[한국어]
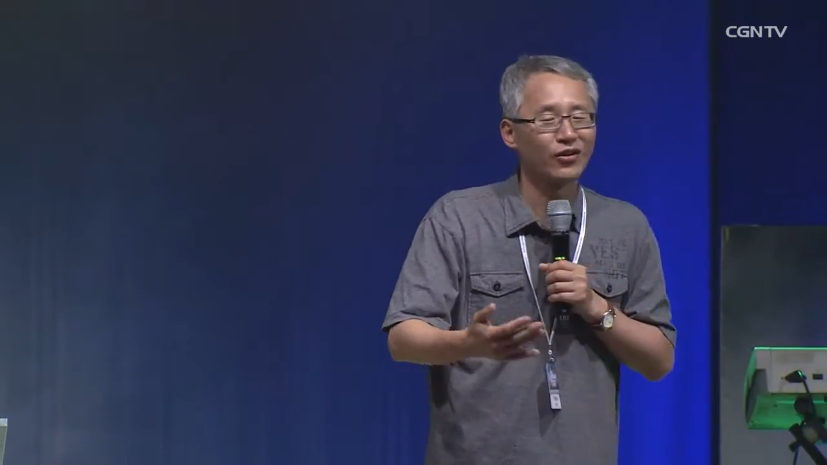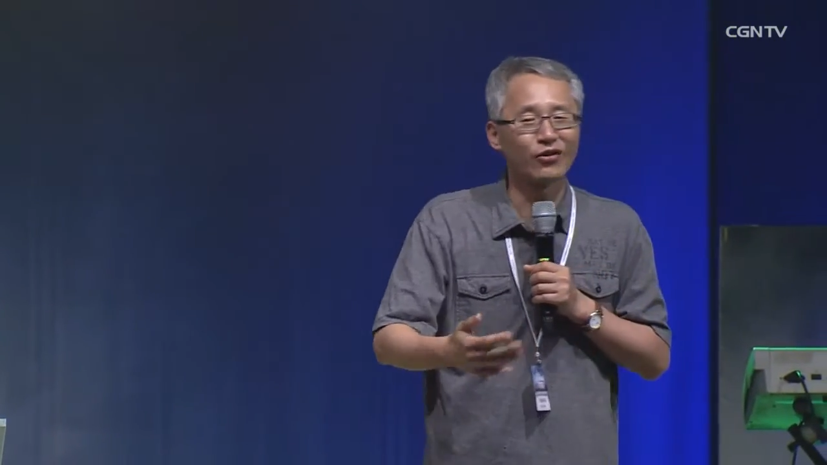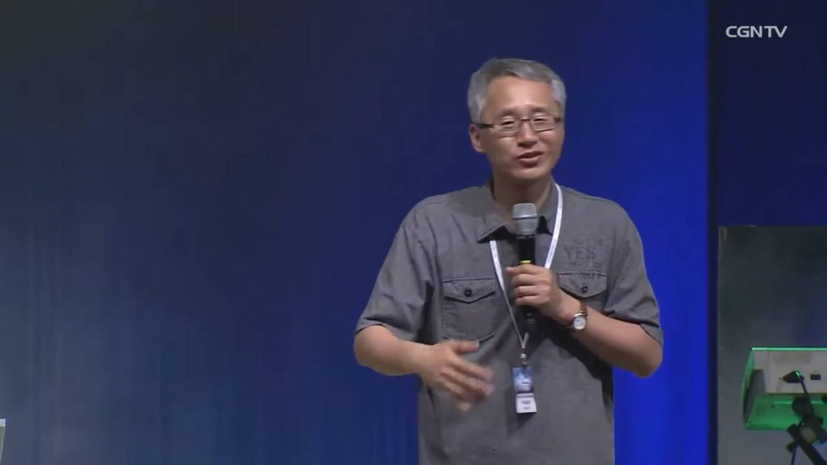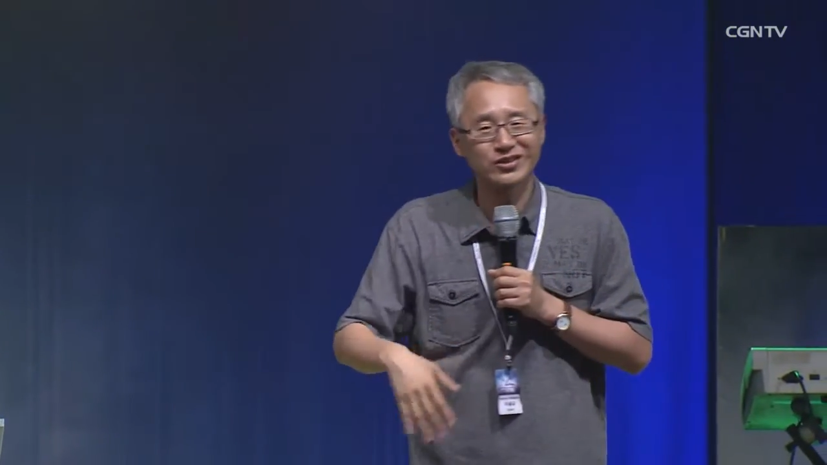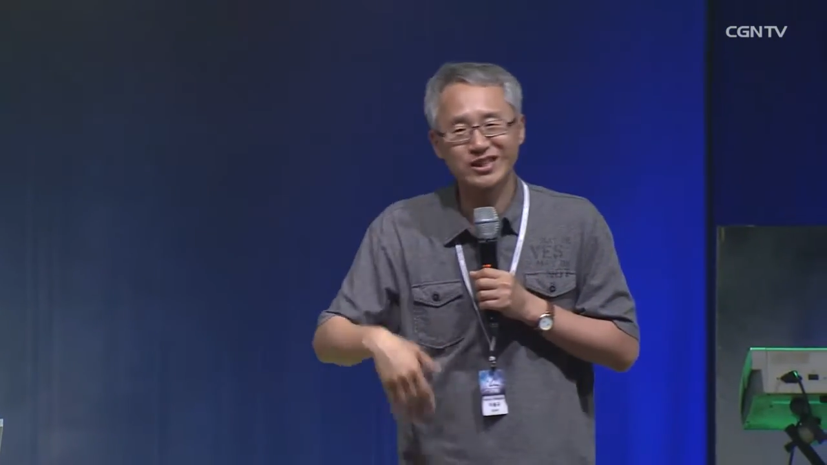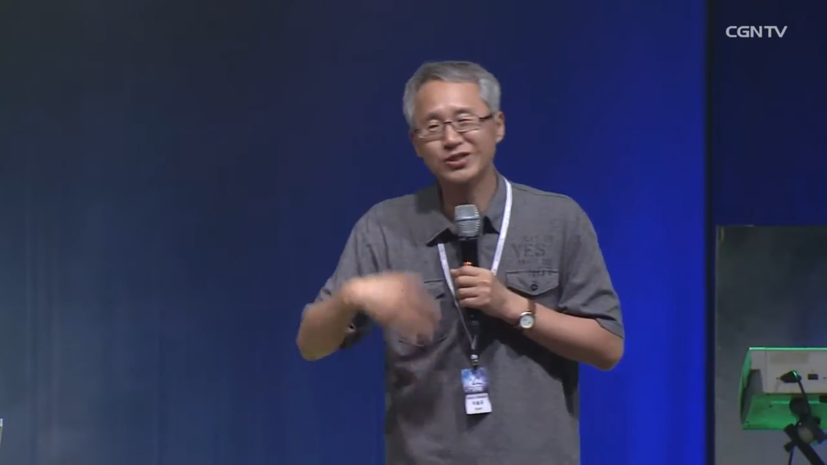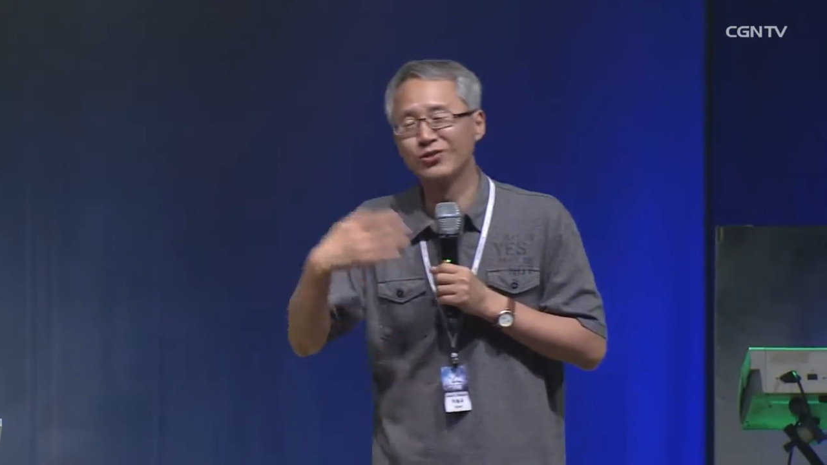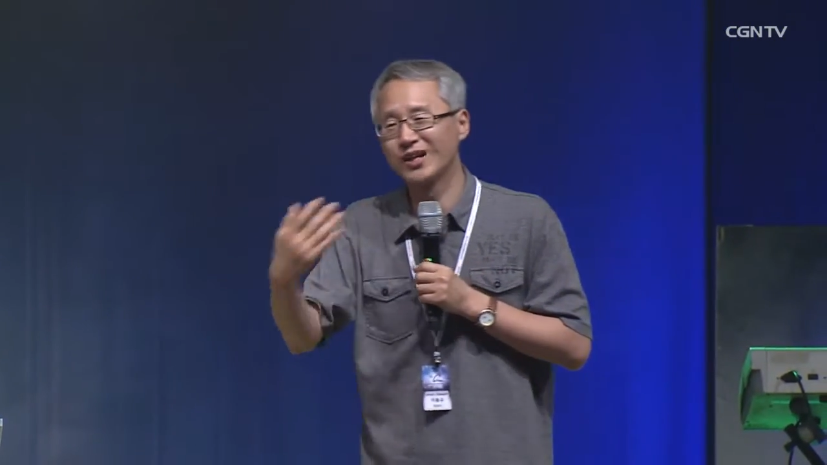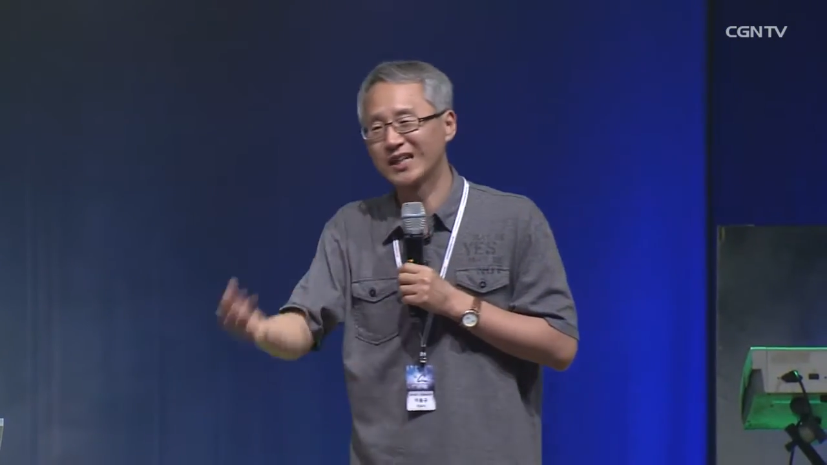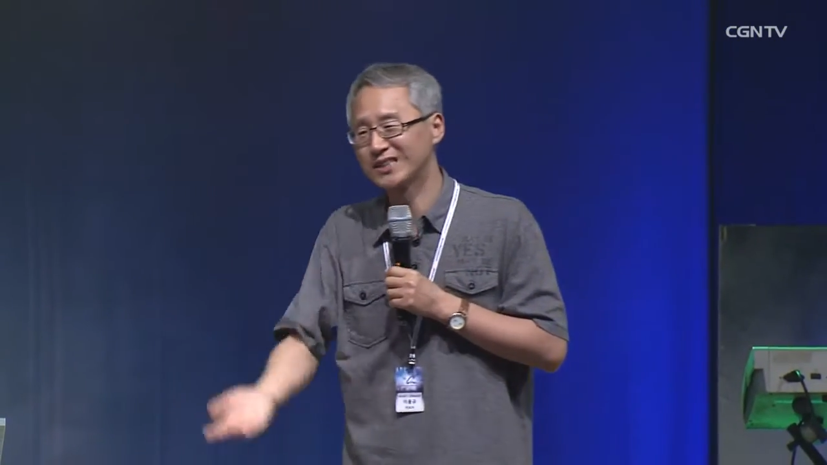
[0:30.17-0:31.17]
거기서
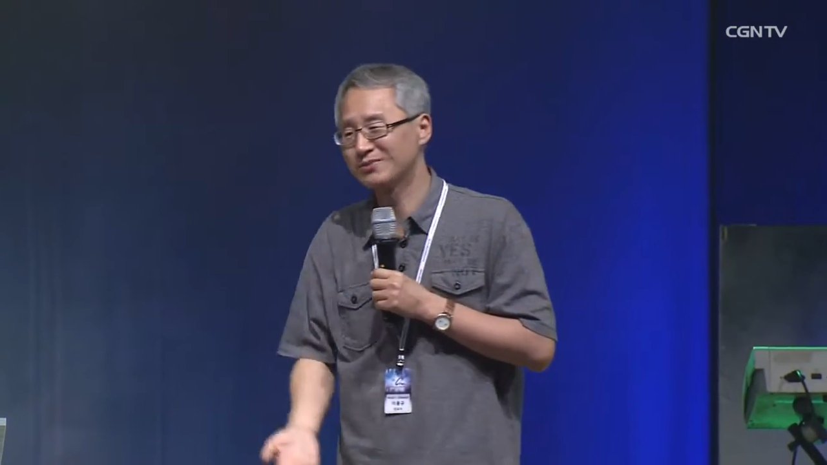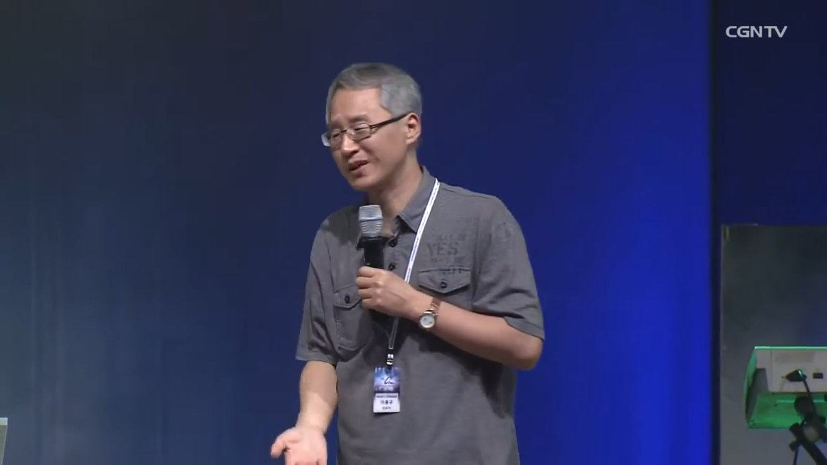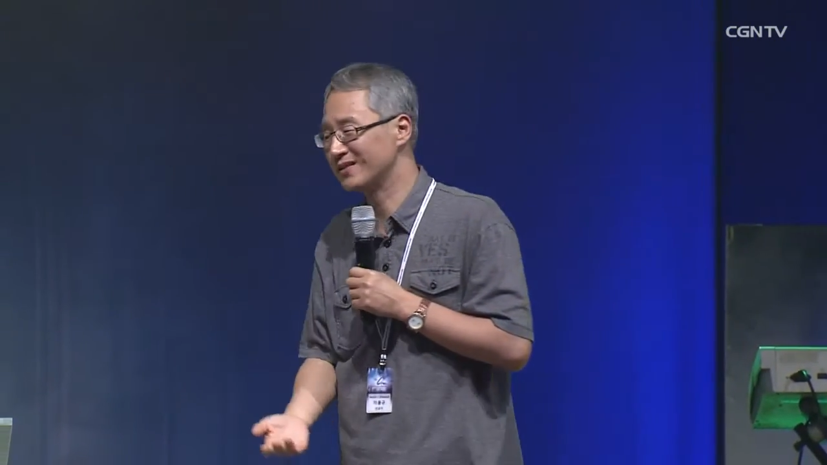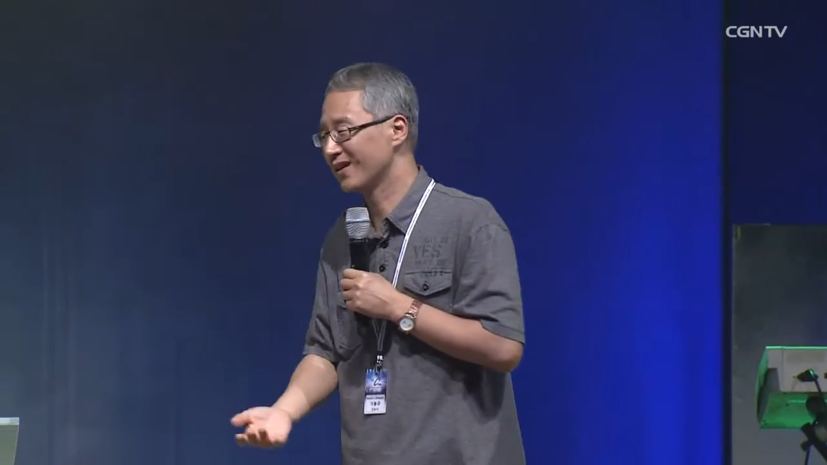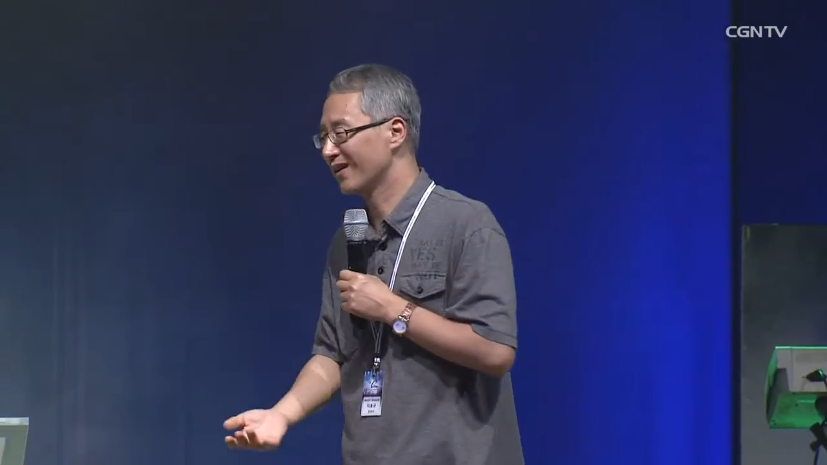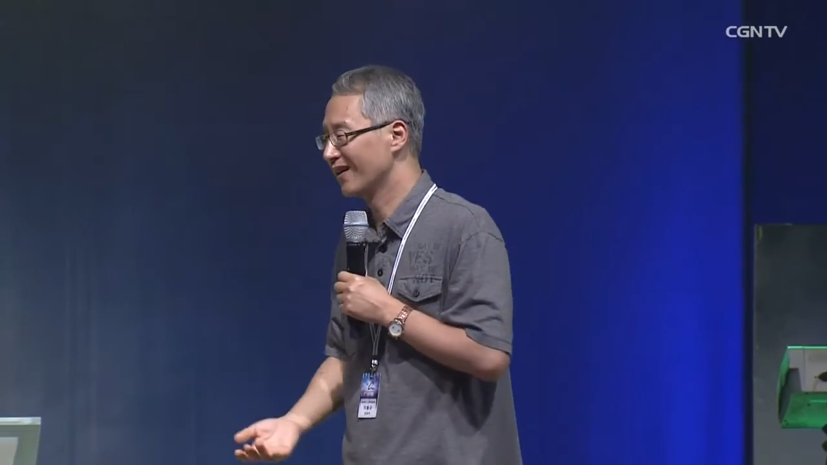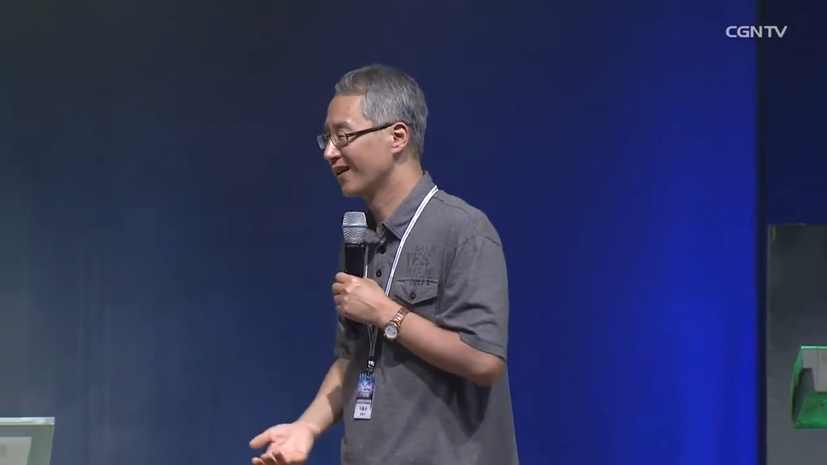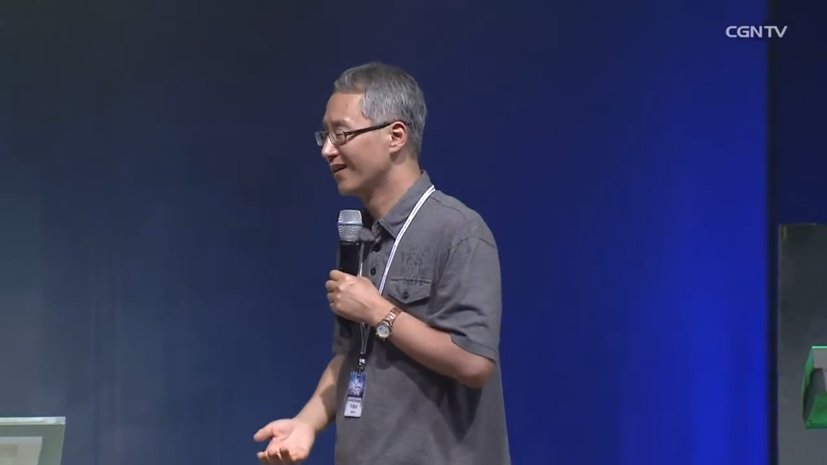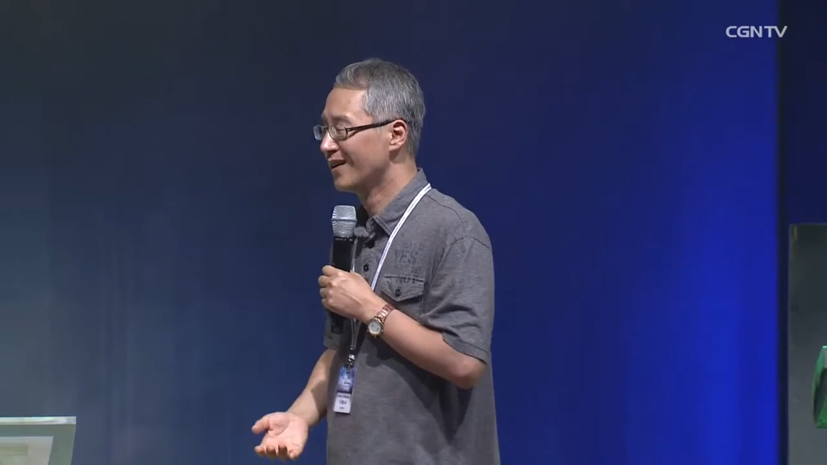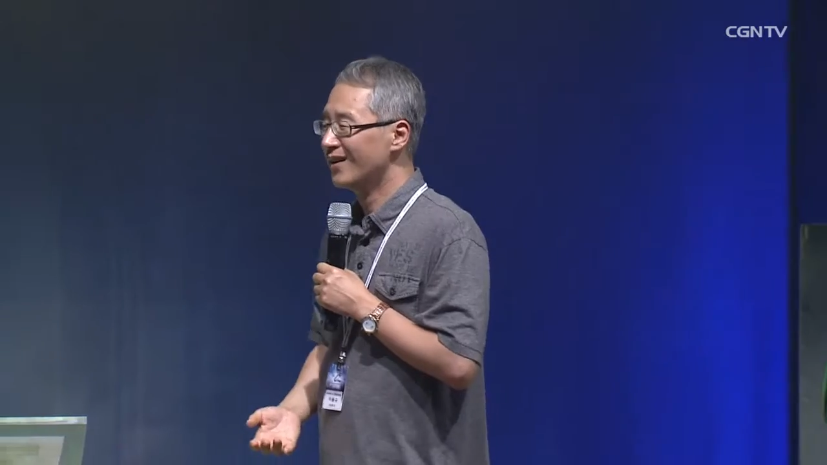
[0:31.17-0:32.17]
기도를 하시면서